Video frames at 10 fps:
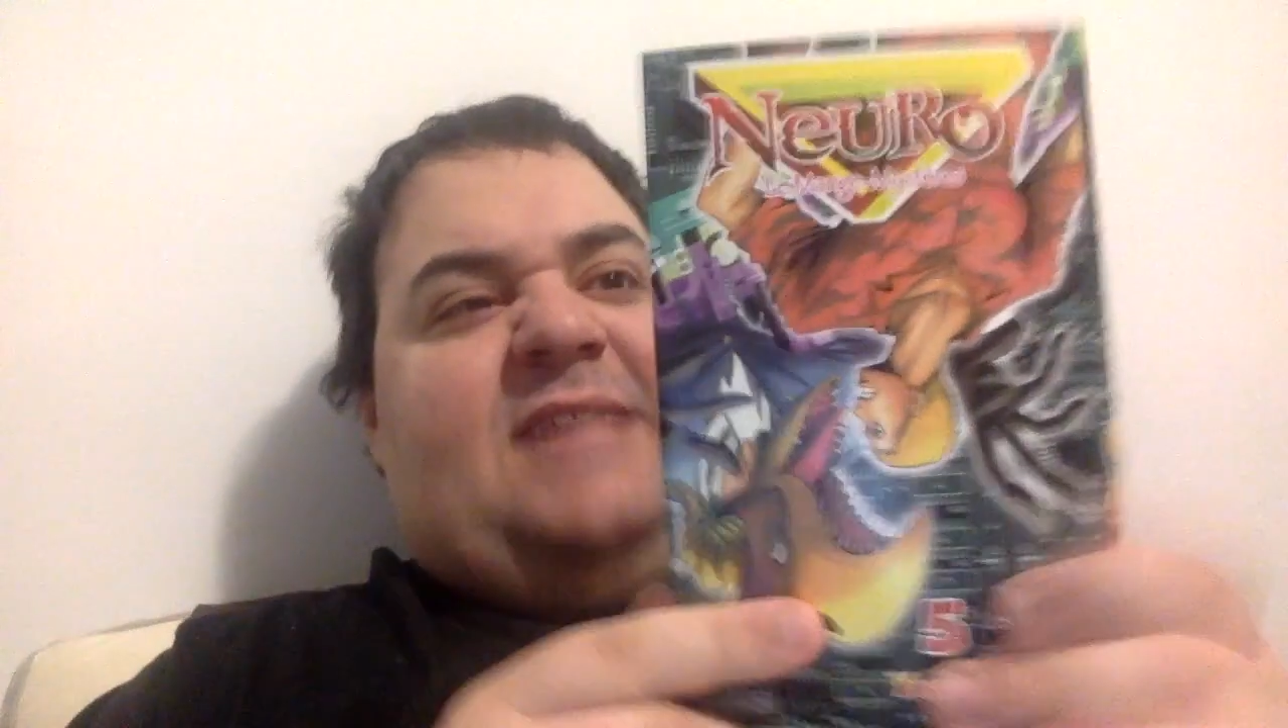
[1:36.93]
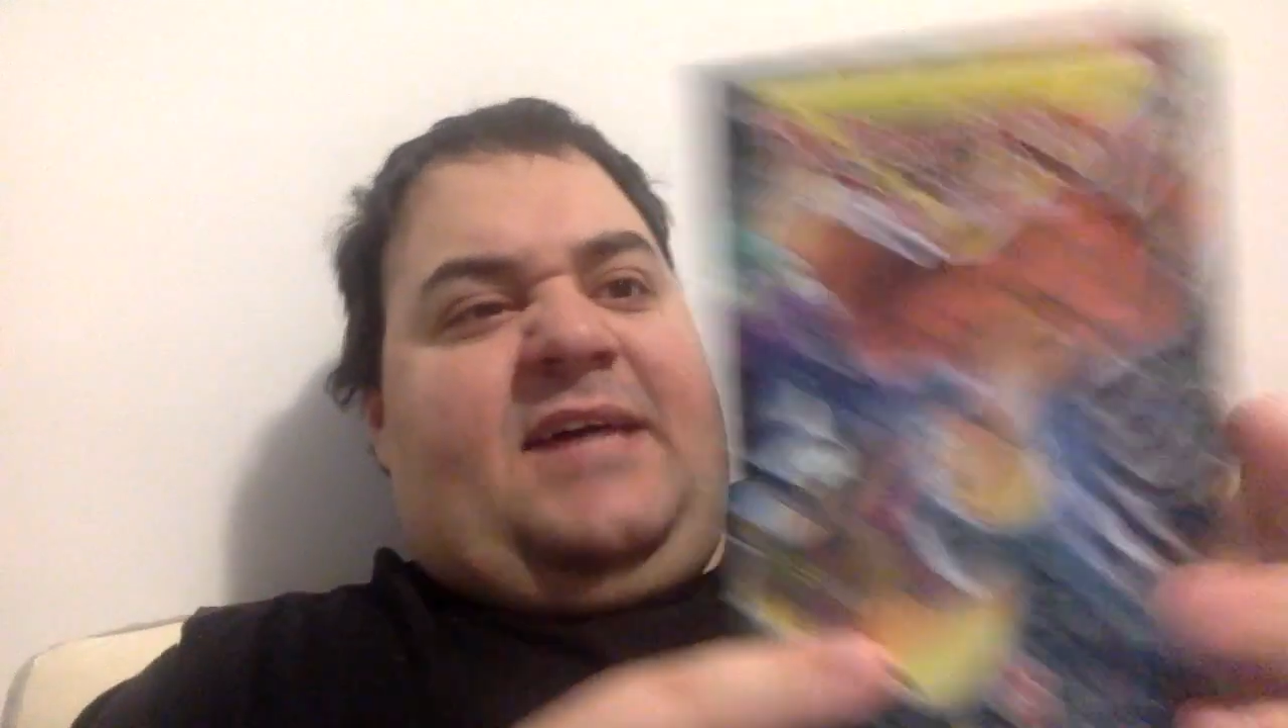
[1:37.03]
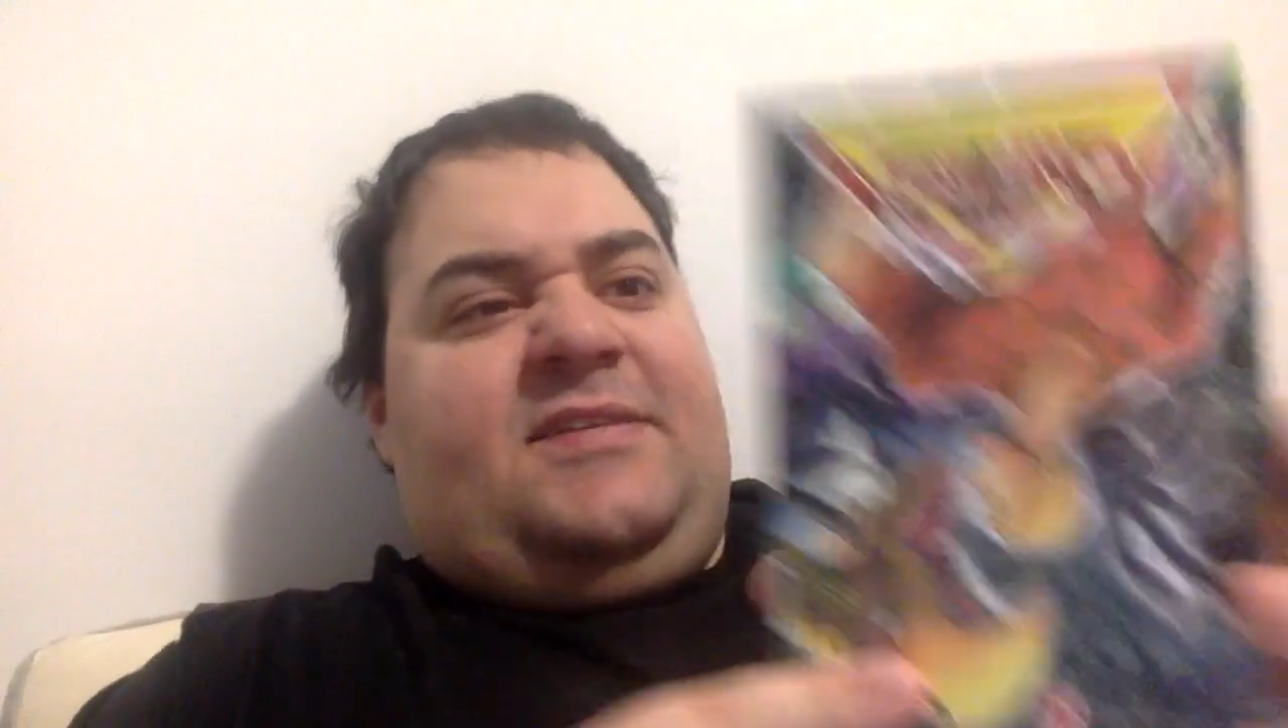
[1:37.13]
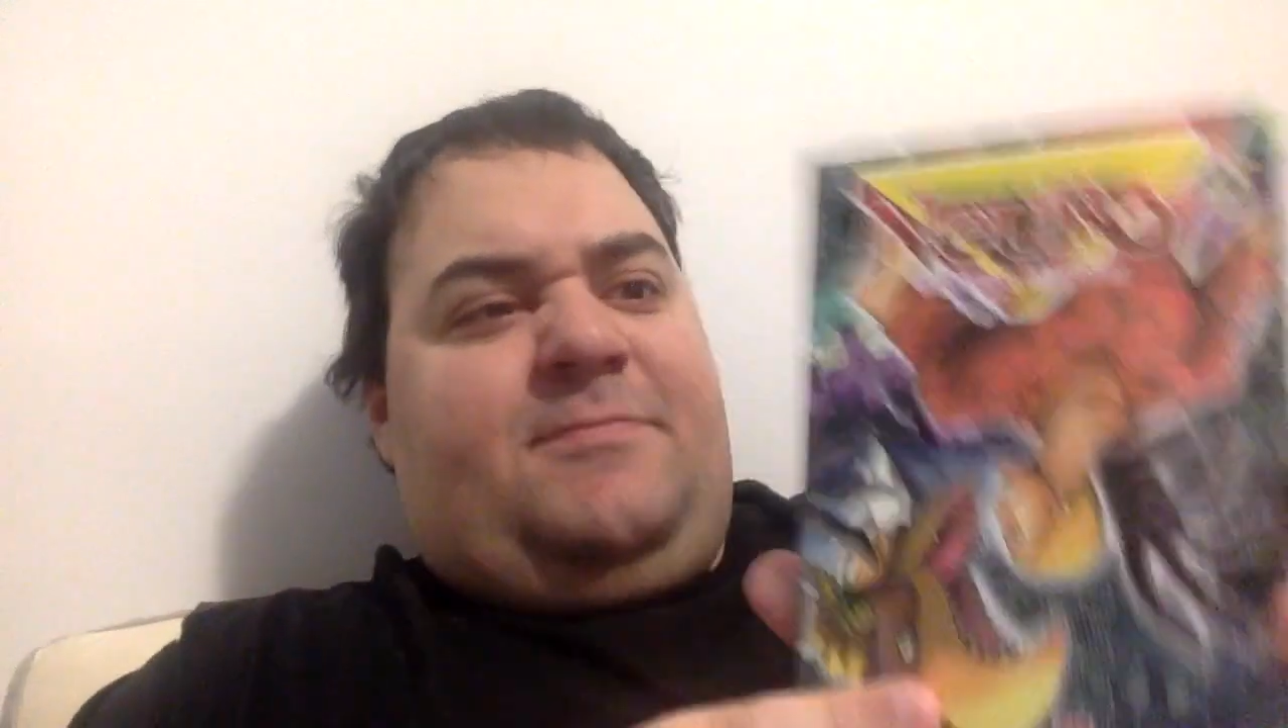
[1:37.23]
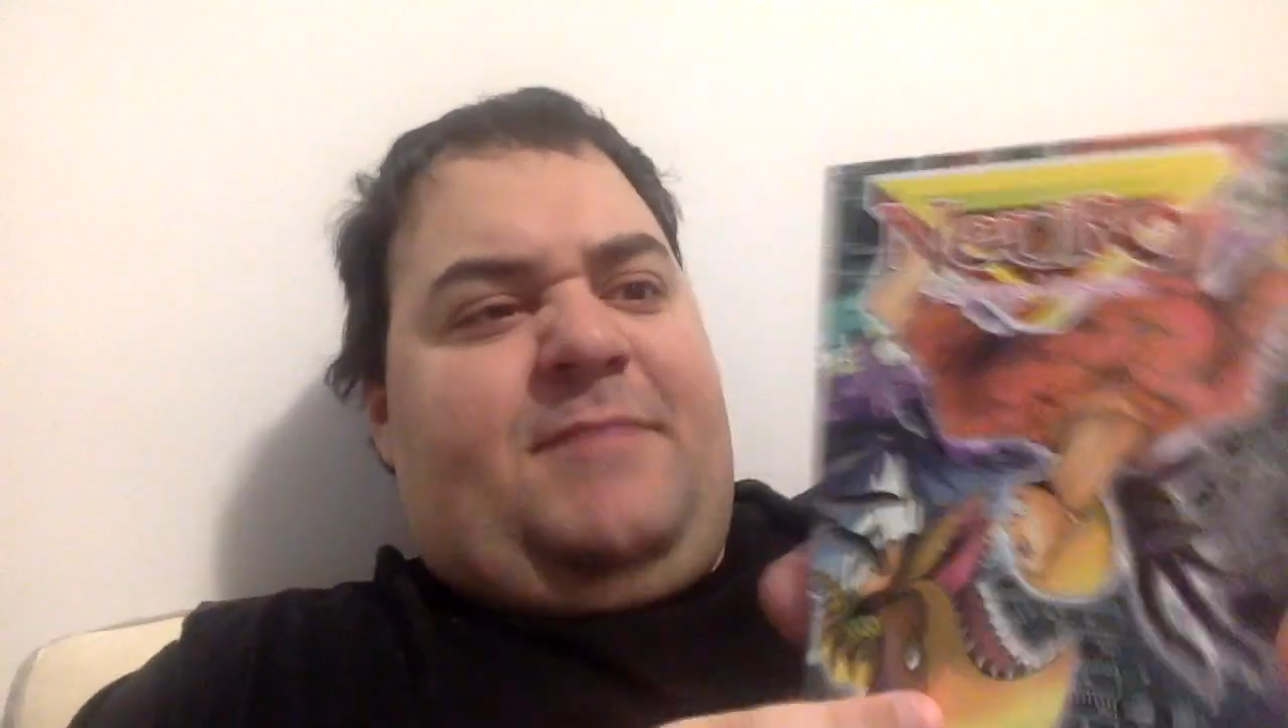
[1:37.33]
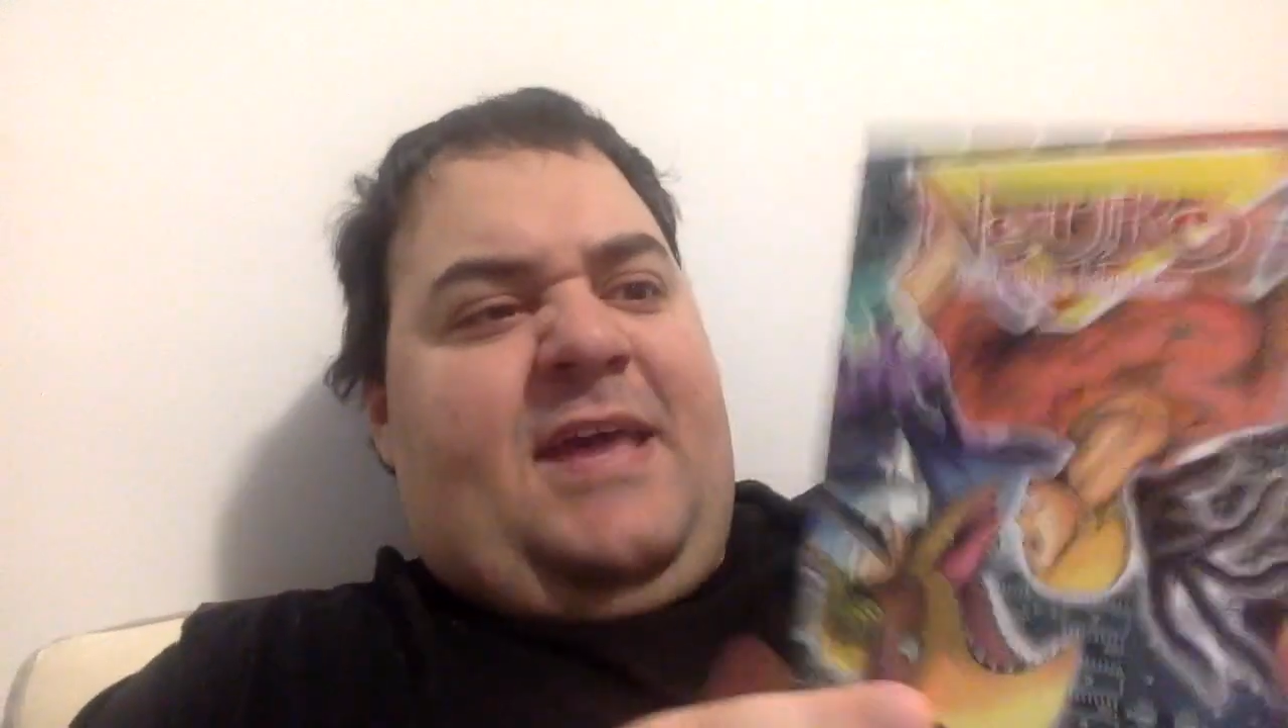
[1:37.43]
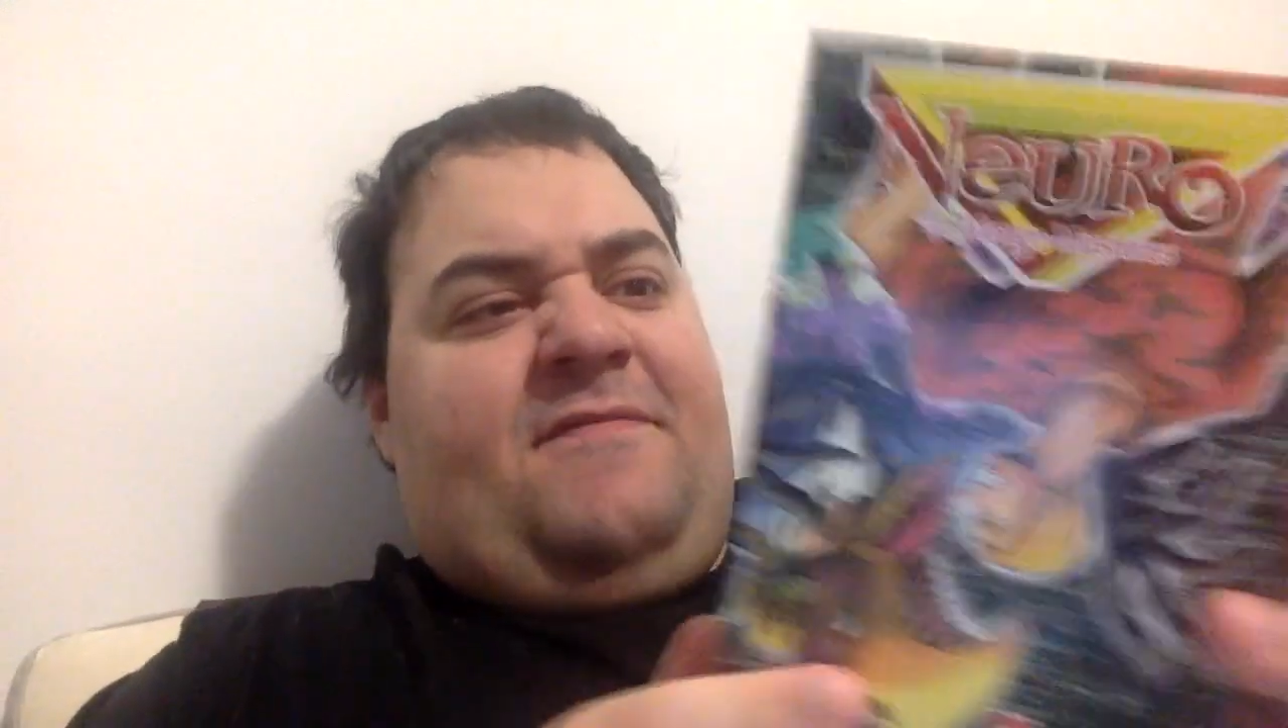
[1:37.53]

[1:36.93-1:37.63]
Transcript: reste bien